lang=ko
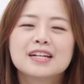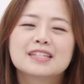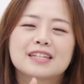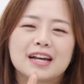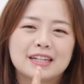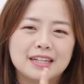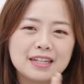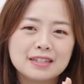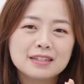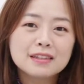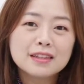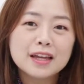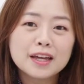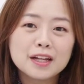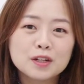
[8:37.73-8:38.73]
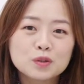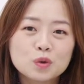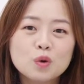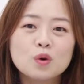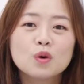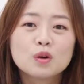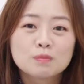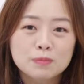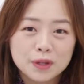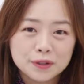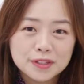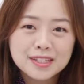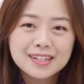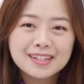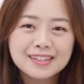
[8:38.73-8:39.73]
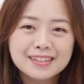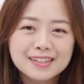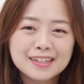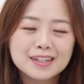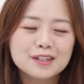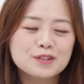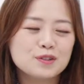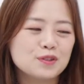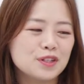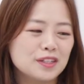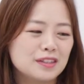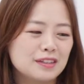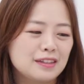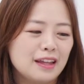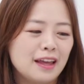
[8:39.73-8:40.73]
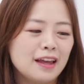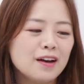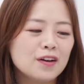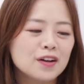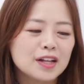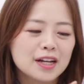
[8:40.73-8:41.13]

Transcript: 자, 이 스타일도 변신시킬 수 있는데요.